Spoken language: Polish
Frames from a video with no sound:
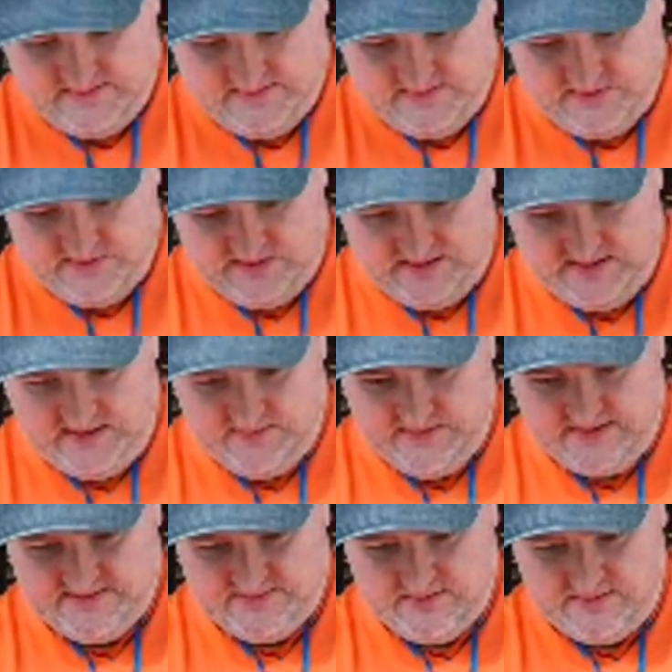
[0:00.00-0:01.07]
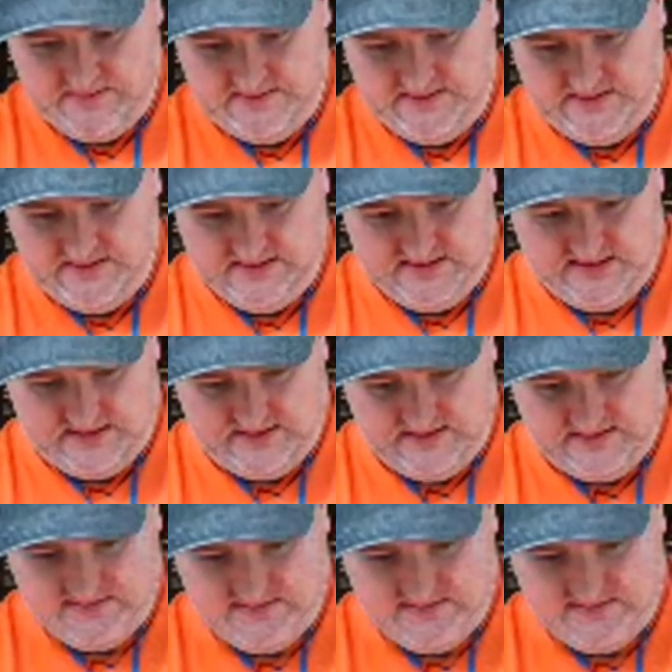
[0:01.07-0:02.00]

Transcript: Coś, on nie ma słaby ten internet.